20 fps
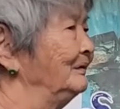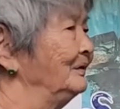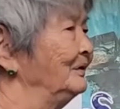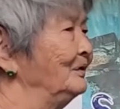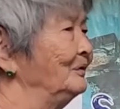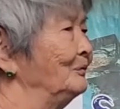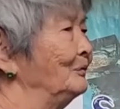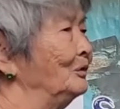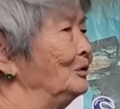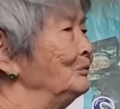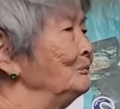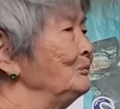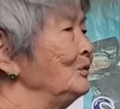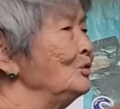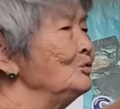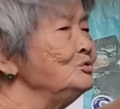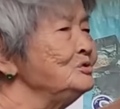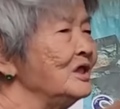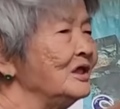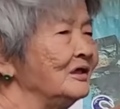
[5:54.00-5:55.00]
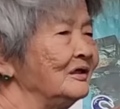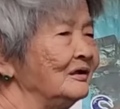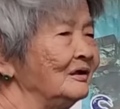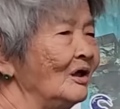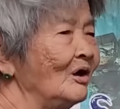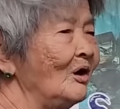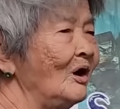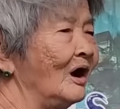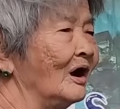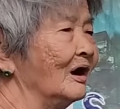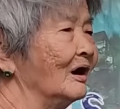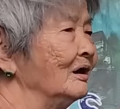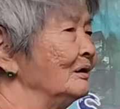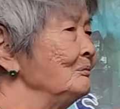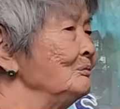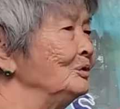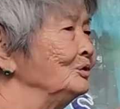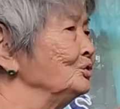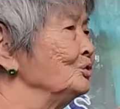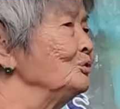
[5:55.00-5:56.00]
Rồi em biểu về nó ở mà
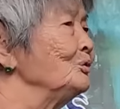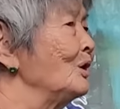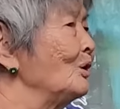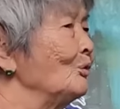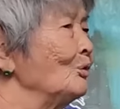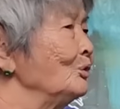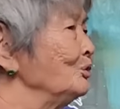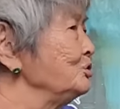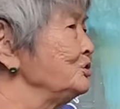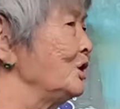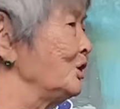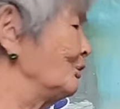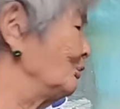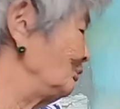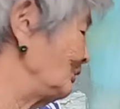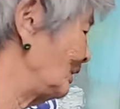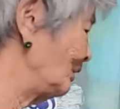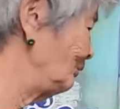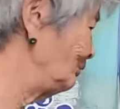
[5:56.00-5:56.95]
tôi đâu có chịu đâu.